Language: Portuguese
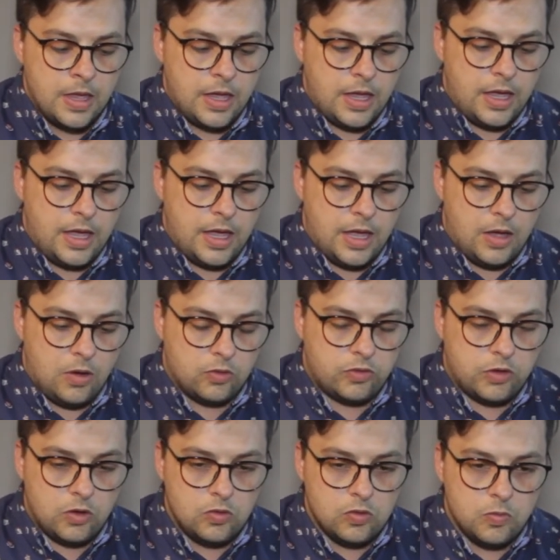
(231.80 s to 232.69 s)
É, o
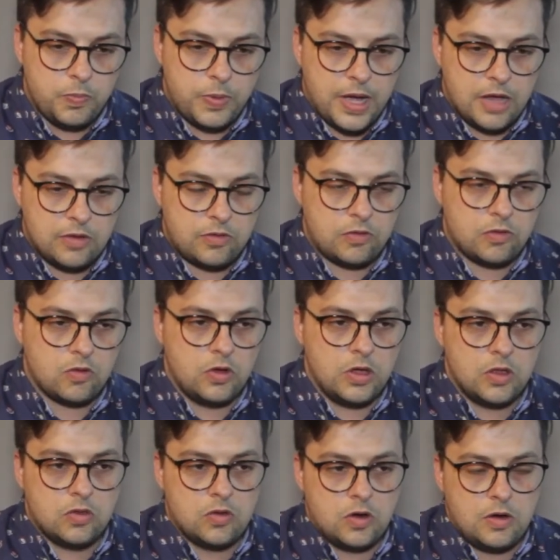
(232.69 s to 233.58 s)
segundo passo, esse
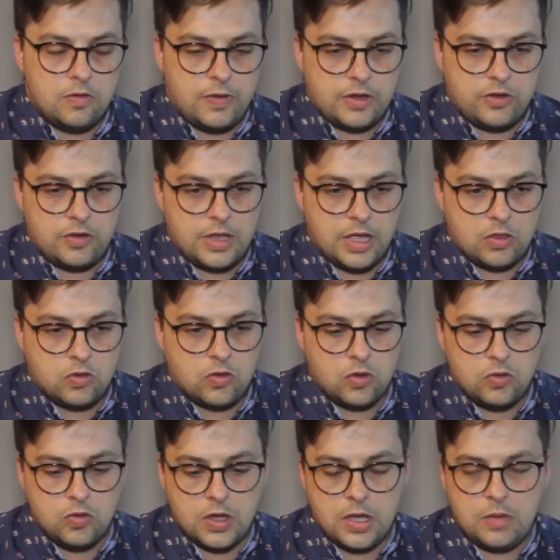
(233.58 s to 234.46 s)
corretor vai te dar
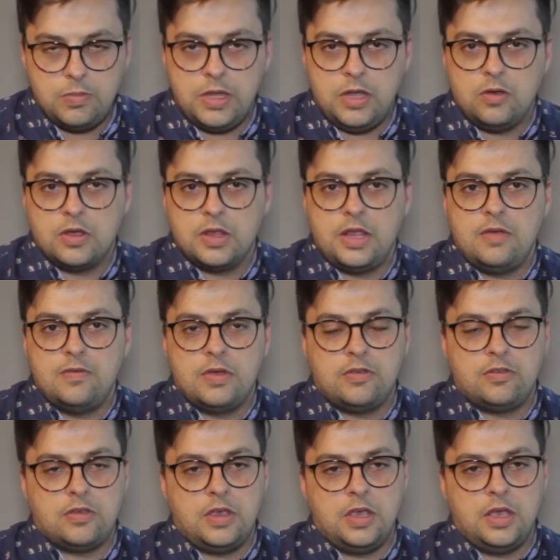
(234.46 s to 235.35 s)
todo o caminho, que daí
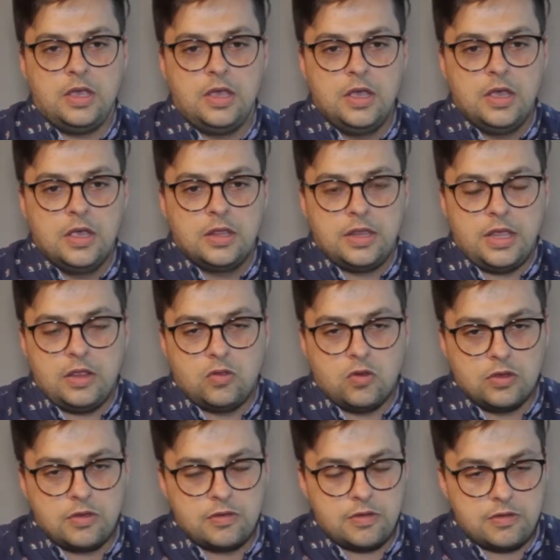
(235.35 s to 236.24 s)
vai ser, tem
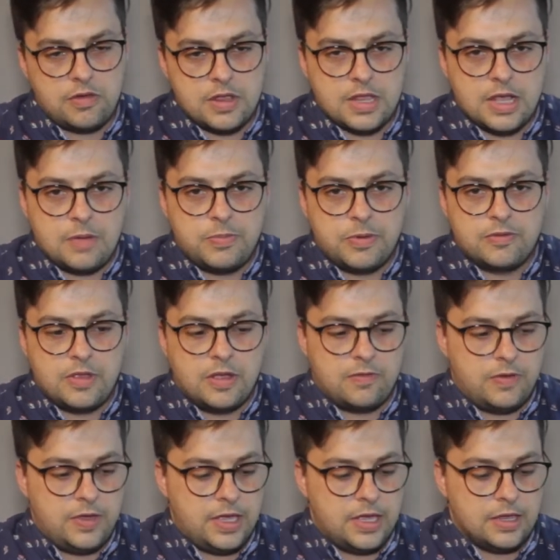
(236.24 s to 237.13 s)
todas as etapas
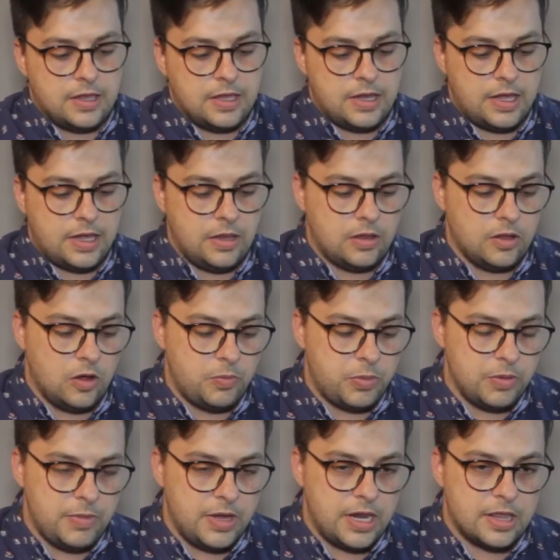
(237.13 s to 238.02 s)
da venda, né? Então a
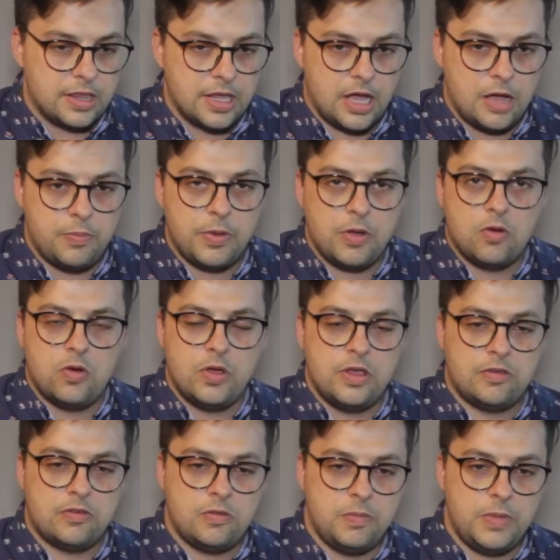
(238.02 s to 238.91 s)
primeira etapa é o
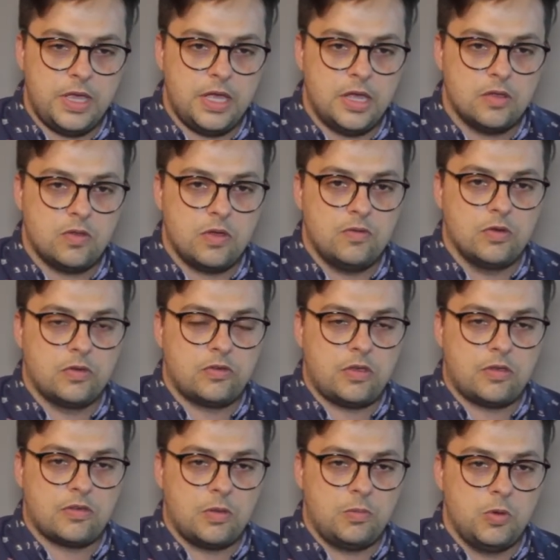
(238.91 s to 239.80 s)
conhecimento, é
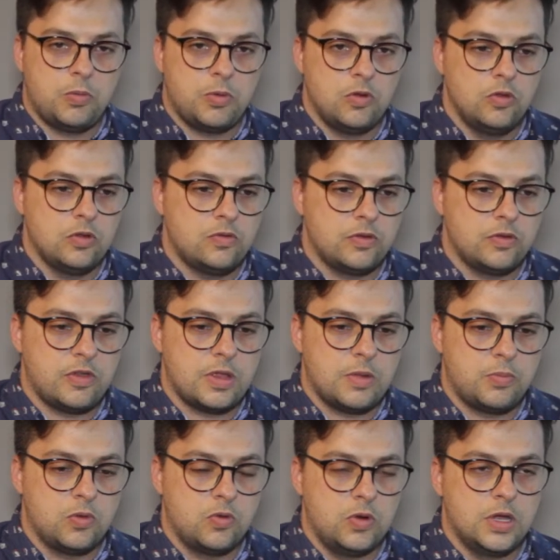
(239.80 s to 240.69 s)
você saber o produto
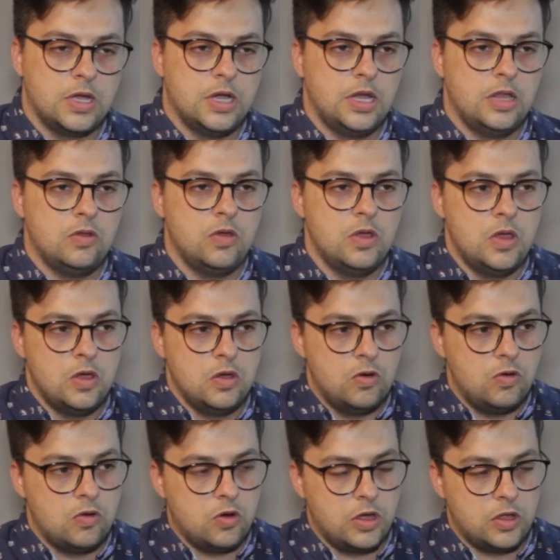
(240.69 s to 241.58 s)
está procurando,
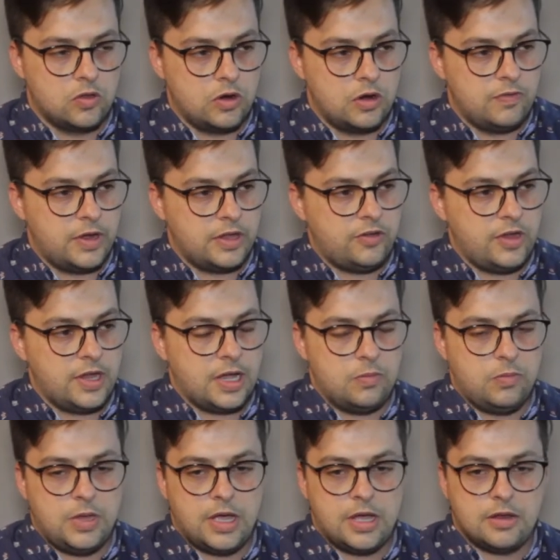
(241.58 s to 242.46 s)
o corretor vai te
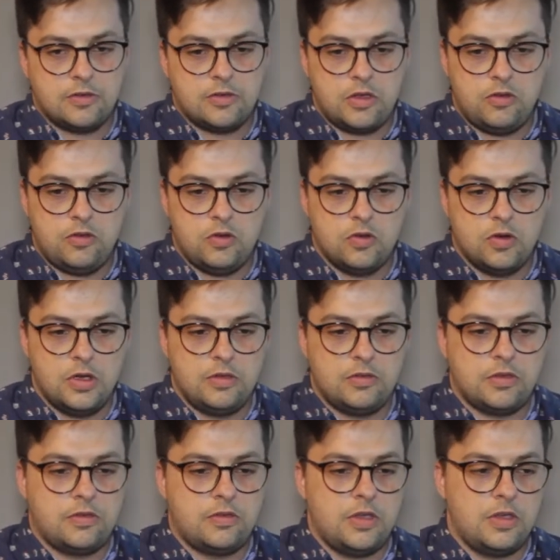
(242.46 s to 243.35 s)
encaminhar nas
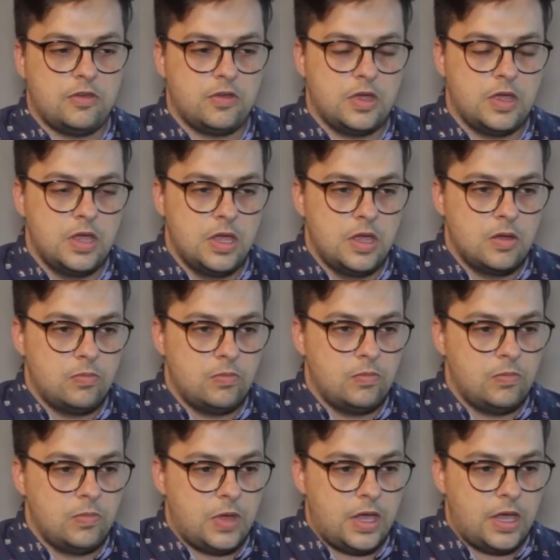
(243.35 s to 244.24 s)
regiões que seja
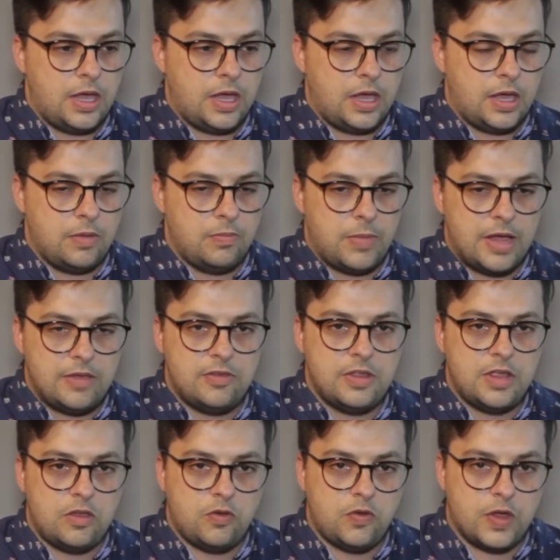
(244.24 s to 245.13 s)
é, mais
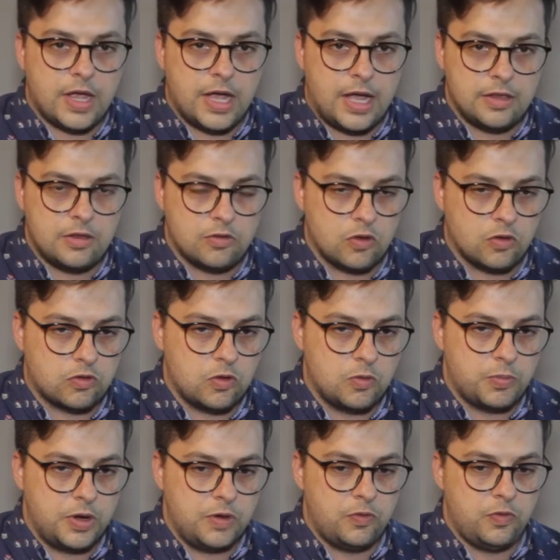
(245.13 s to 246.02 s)
identificadas ao
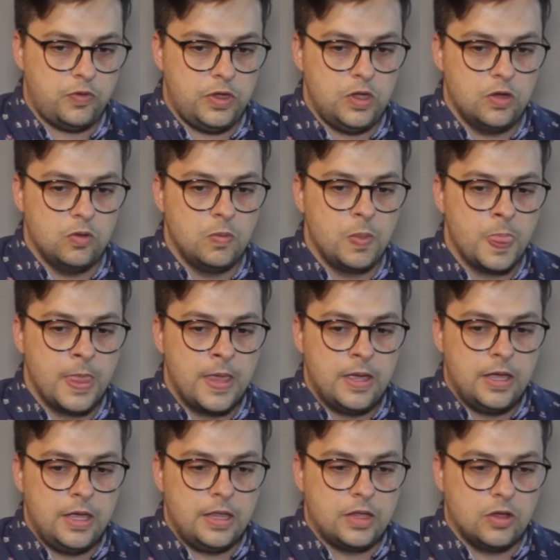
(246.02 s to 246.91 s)
seu perfil.
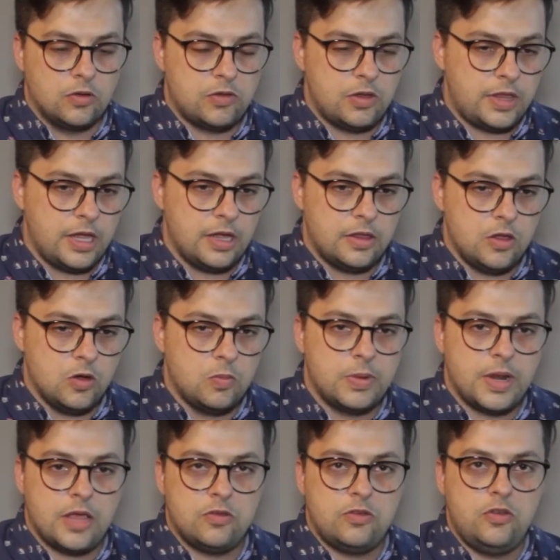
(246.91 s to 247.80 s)
Então você tem que ter um
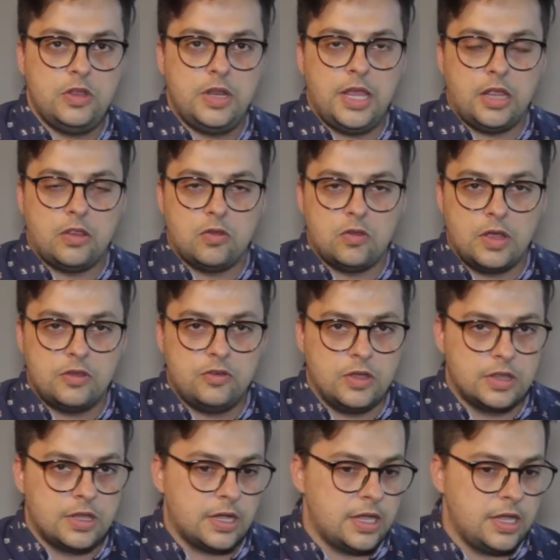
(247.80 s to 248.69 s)
braço direito, não
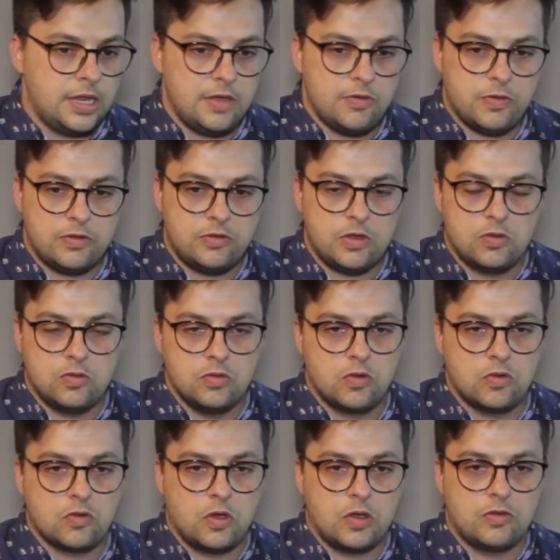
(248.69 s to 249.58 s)
adianta querer fazer
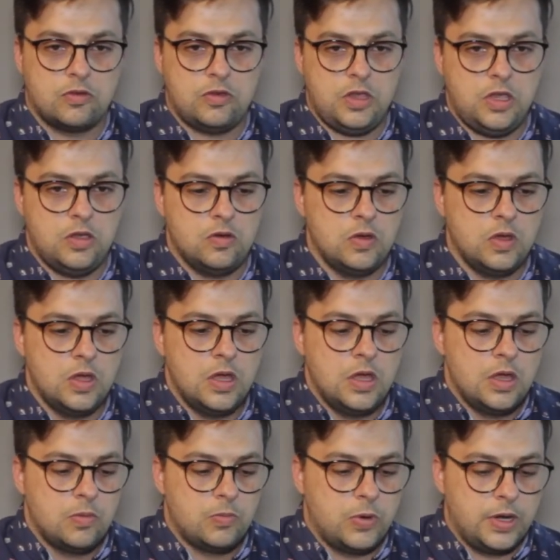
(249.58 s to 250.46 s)
tudo sozinho,
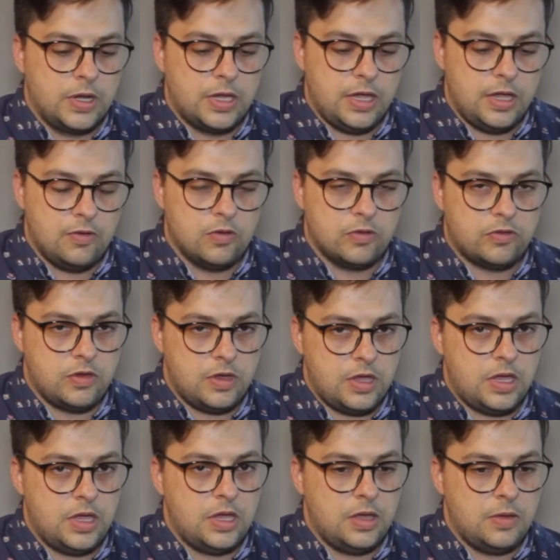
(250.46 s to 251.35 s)
porque
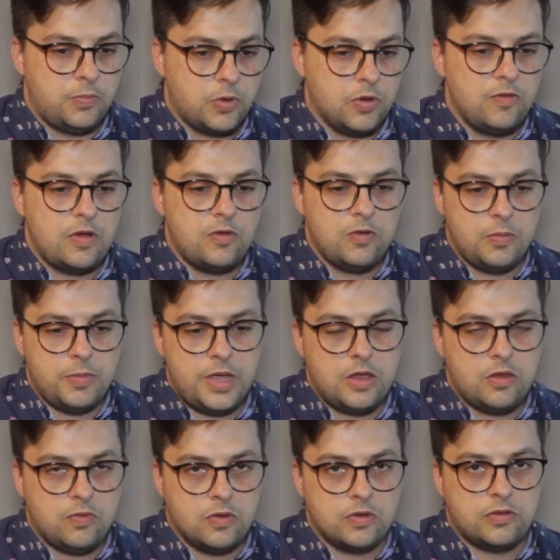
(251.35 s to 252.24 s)
você
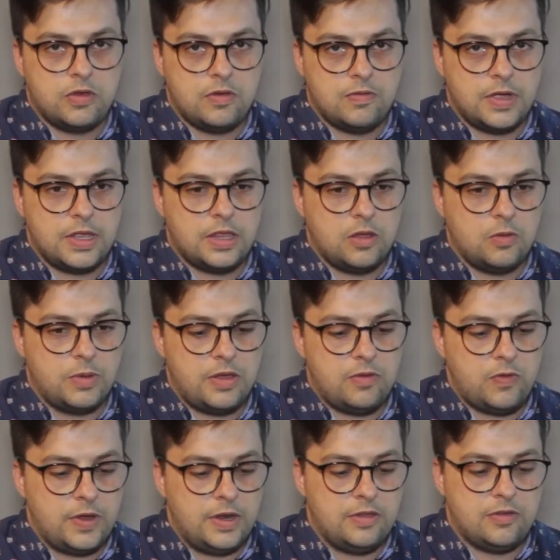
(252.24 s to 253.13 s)
provavelmente você vai ter uma
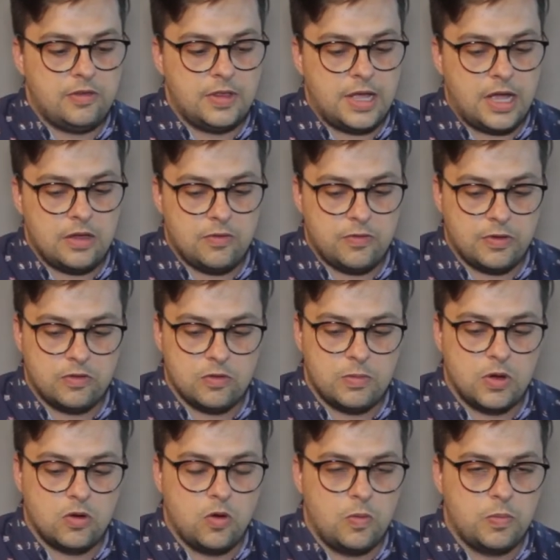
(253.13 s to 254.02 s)
infelicidade de fazer
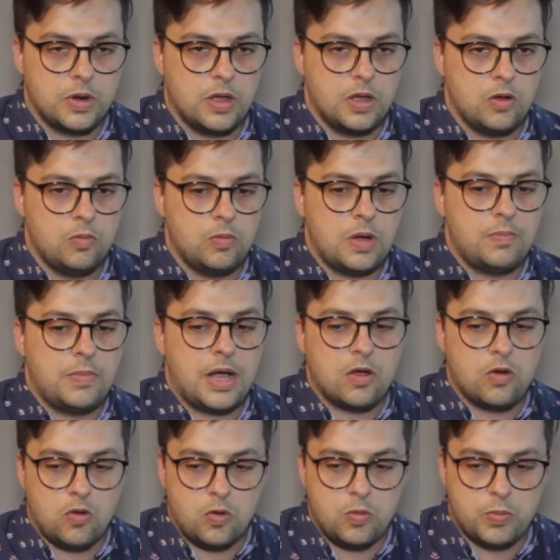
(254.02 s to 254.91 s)
uma compra, uma
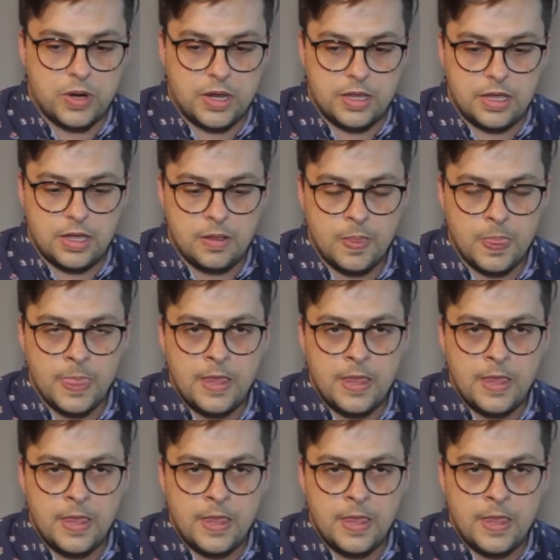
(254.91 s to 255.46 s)
má compra, né?